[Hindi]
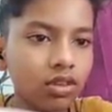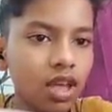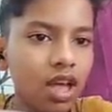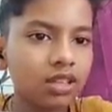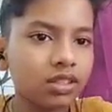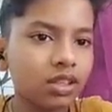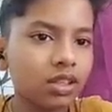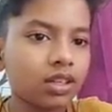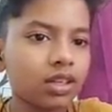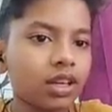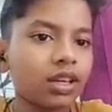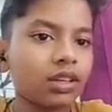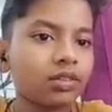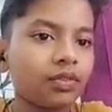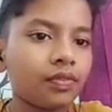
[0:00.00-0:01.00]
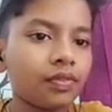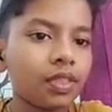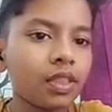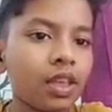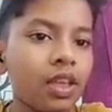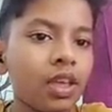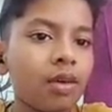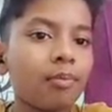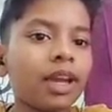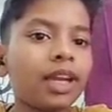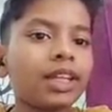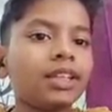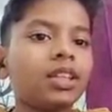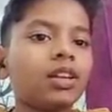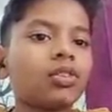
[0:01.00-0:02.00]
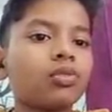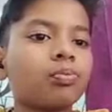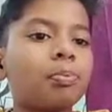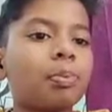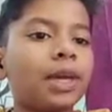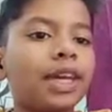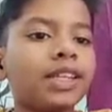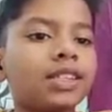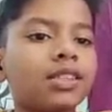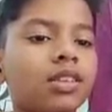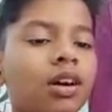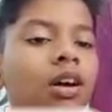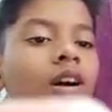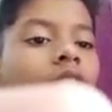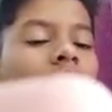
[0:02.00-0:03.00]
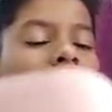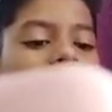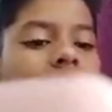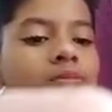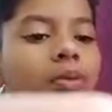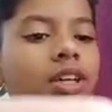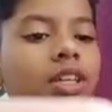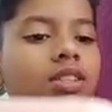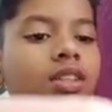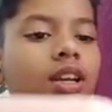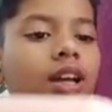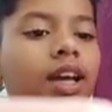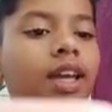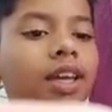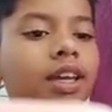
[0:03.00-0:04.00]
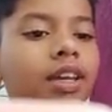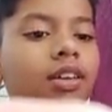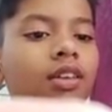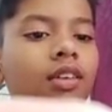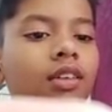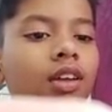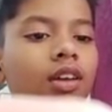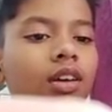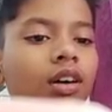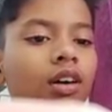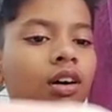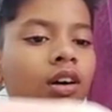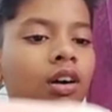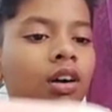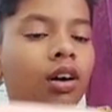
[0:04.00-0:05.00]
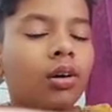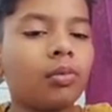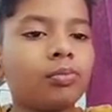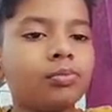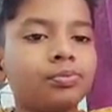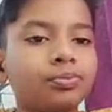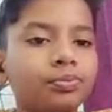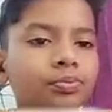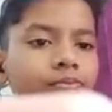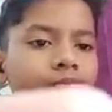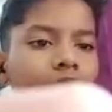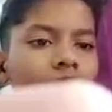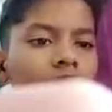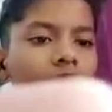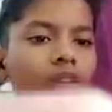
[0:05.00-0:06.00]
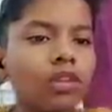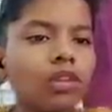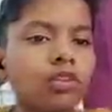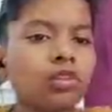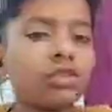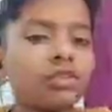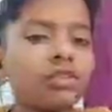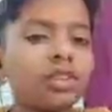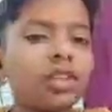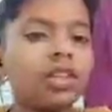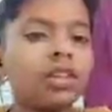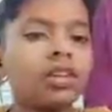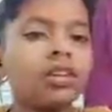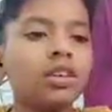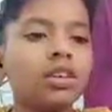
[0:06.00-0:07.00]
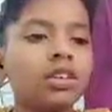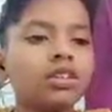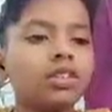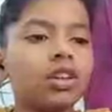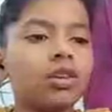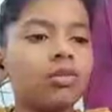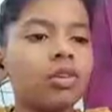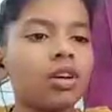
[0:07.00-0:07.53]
हाँ सही लग रहा है मैंने इधर पेंट्स ग्लास पेंट्स लगाए हैं तो फिर चलो मैं